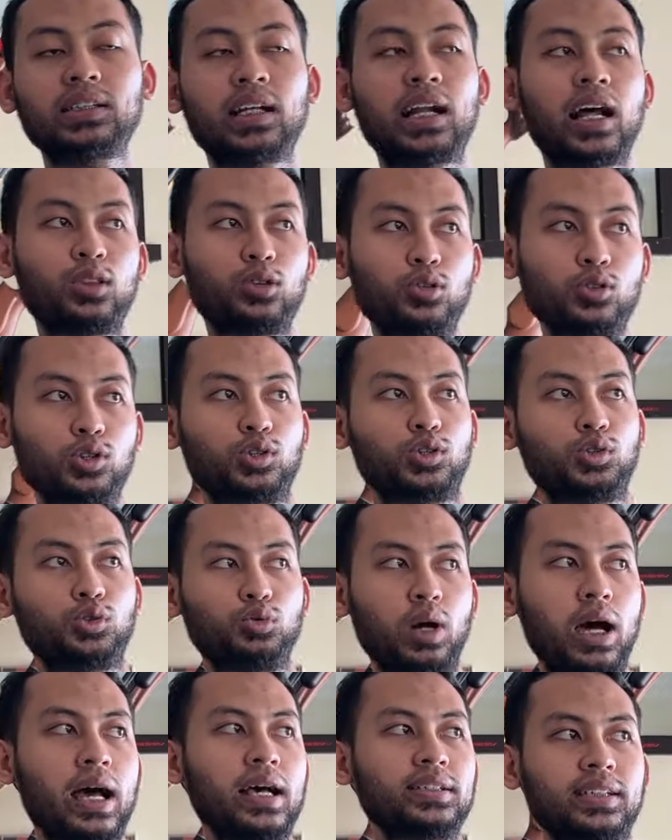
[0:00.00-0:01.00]
102
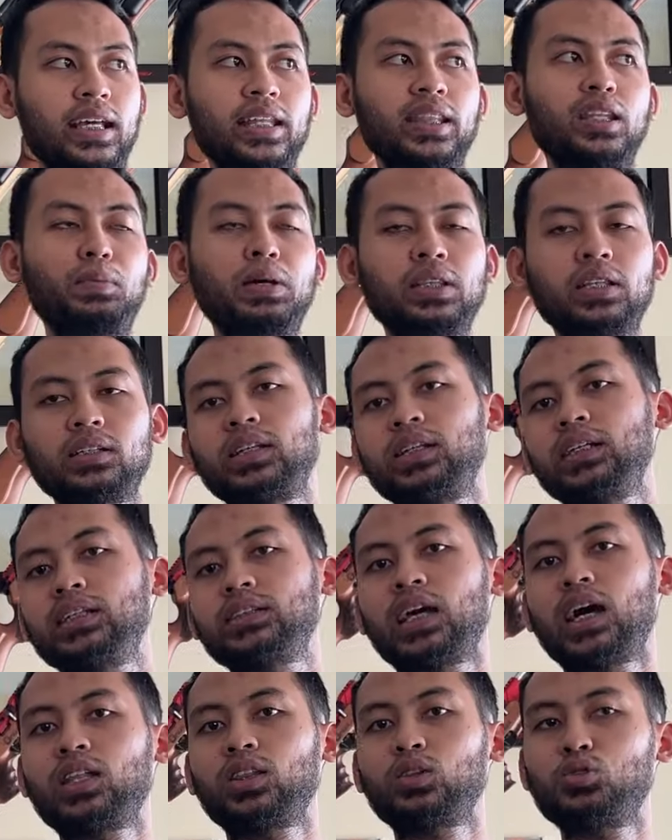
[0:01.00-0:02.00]
cm jadi
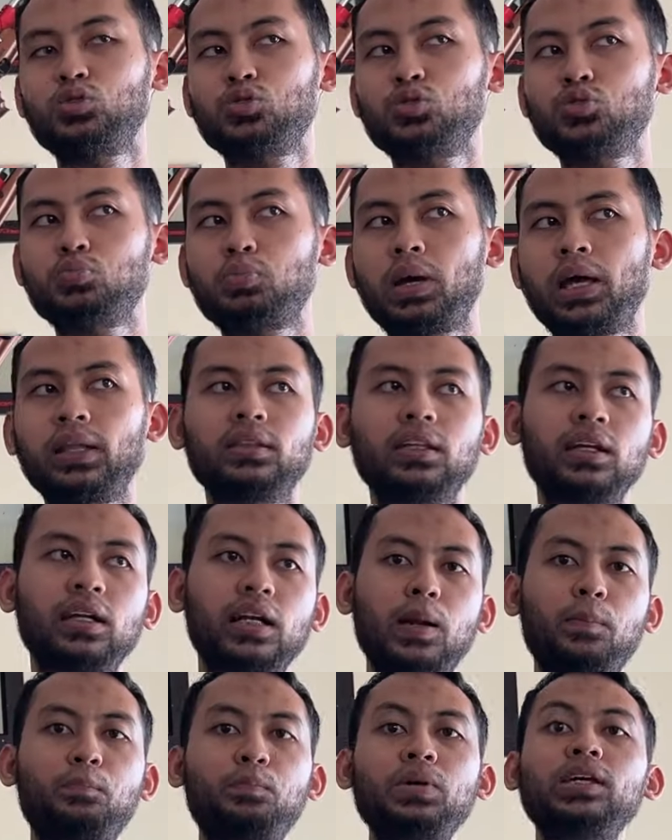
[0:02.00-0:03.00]
1 meter
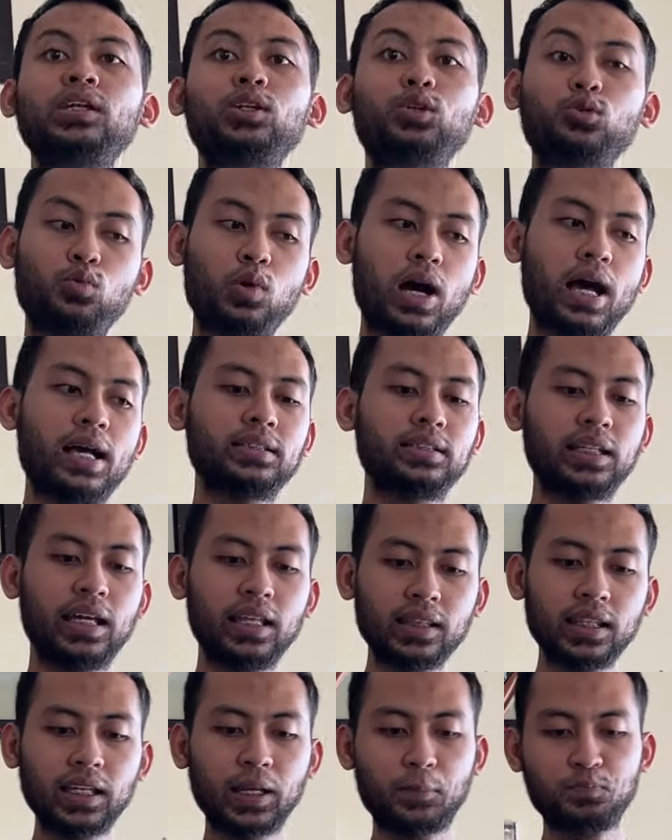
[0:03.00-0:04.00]
lebih 2
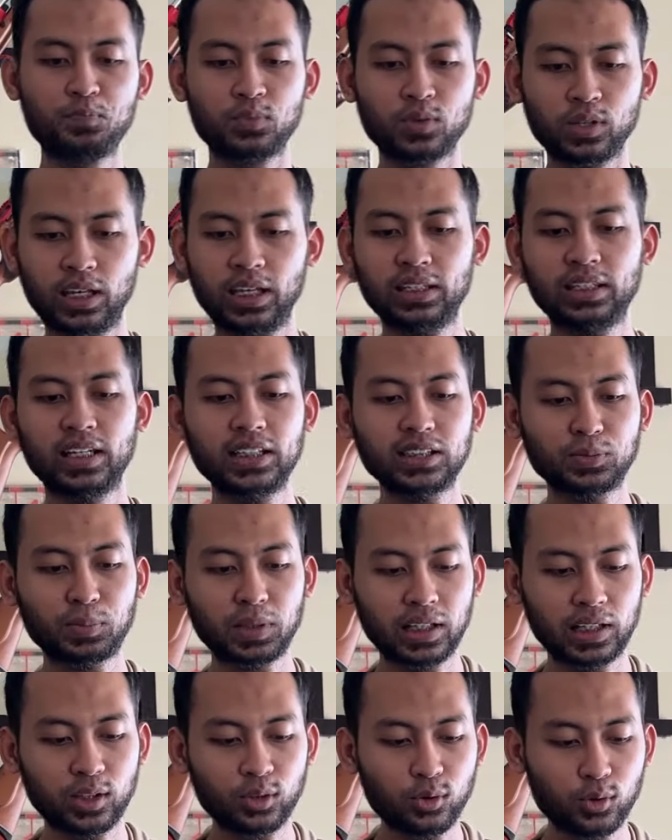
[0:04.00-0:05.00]
cm Oke, jadi
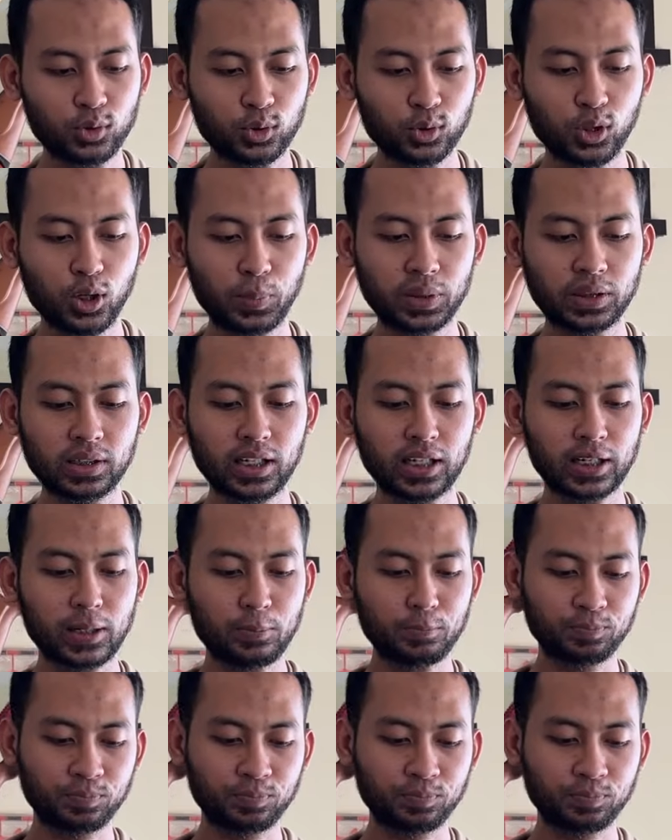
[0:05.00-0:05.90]
seperti itu dulu pediler